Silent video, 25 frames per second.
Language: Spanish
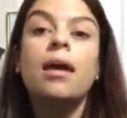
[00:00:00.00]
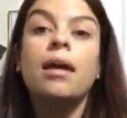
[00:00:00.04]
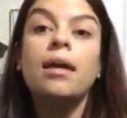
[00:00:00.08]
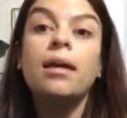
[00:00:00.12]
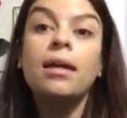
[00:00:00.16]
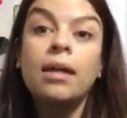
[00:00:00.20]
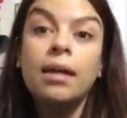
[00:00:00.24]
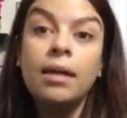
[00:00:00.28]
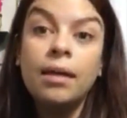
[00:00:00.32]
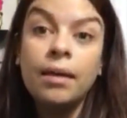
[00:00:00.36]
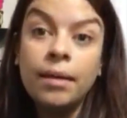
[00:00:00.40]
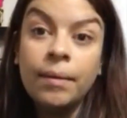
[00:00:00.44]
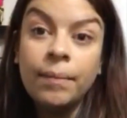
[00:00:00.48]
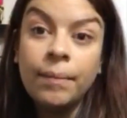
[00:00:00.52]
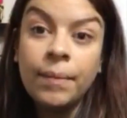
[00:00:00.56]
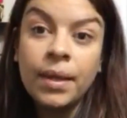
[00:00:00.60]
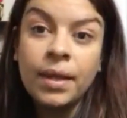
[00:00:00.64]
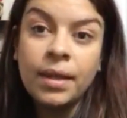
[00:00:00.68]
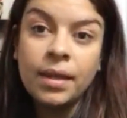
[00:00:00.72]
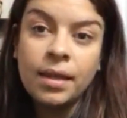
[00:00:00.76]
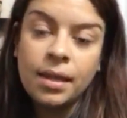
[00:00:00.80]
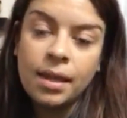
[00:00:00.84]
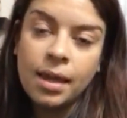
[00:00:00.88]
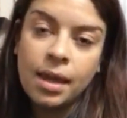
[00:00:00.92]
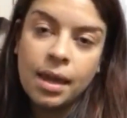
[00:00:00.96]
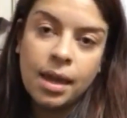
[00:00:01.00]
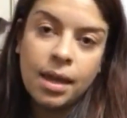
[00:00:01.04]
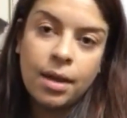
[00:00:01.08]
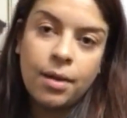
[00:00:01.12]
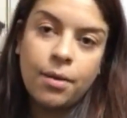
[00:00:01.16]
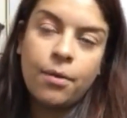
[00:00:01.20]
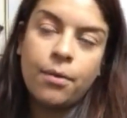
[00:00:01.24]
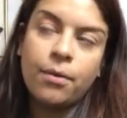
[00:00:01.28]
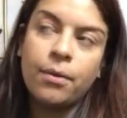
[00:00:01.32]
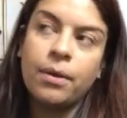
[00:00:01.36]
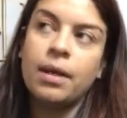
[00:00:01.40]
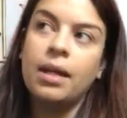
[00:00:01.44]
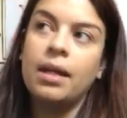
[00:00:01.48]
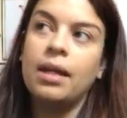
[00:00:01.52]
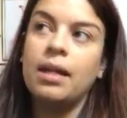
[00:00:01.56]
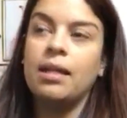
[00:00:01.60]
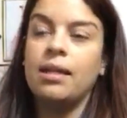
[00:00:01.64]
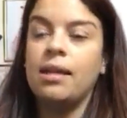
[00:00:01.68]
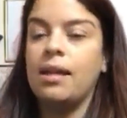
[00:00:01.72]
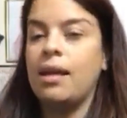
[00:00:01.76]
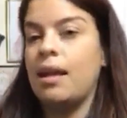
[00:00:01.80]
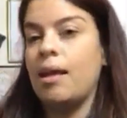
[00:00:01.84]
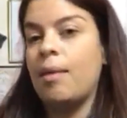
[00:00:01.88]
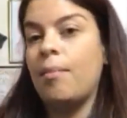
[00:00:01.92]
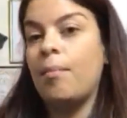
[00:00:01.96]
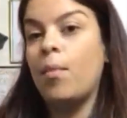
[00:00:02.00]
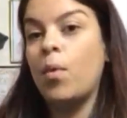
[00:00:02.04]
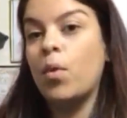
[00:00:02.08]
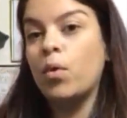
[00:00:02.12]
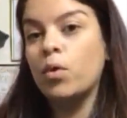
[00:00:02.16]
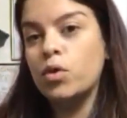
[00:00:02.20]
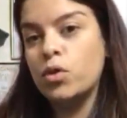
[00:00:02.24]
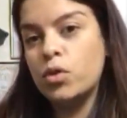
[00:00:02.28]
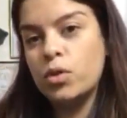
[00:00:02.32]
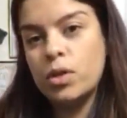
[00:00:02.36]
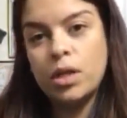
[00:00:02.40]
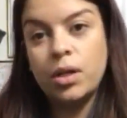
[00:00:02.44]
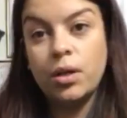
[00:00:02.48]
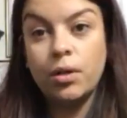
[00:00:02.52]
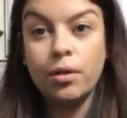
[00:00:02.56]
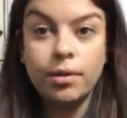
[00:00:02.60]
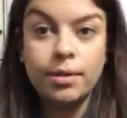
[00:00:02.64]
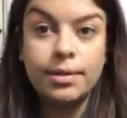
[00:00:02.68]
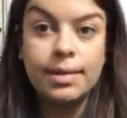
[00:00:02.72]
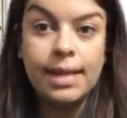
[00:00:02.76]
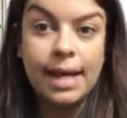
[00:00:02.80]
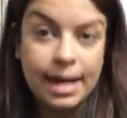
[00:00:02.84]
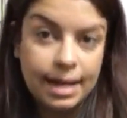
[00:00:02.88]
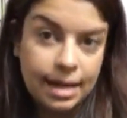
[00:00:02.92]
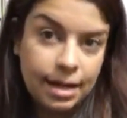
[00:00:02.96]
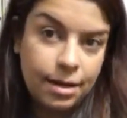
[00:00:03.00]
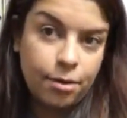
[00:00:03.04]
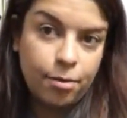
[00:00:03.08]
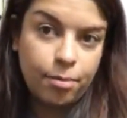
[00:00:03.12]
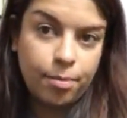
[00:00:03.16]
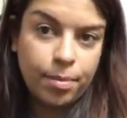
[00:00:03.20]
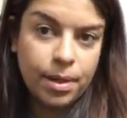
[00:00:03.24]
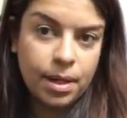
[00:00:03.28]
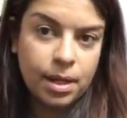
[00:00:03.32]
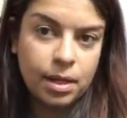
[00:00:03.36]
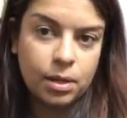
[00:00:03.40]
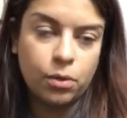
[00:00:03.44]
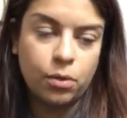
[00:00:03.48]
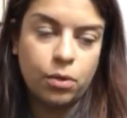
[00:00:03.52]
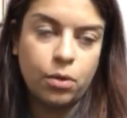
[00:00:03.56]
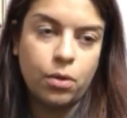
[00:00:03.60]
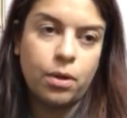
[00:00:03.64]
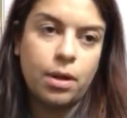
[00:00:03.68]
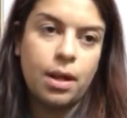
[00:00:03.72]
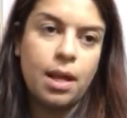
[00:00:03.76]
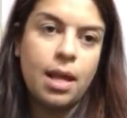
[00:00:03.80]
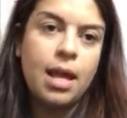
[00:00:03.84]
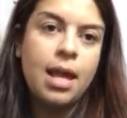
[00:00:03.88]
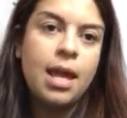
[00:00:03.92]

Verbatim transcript: y me dijeron que le diera Motrin o Tylenol para el dolor.